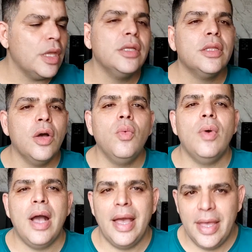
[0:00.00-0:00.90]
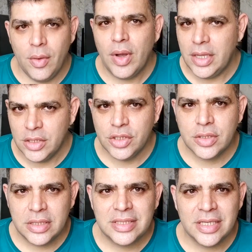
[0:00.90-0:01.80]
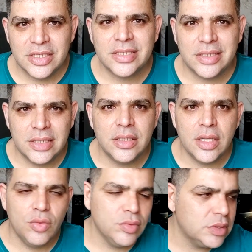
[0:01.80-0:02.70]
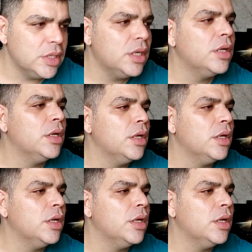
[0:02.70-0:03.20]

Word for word: então eu acredito que seja sim denúncia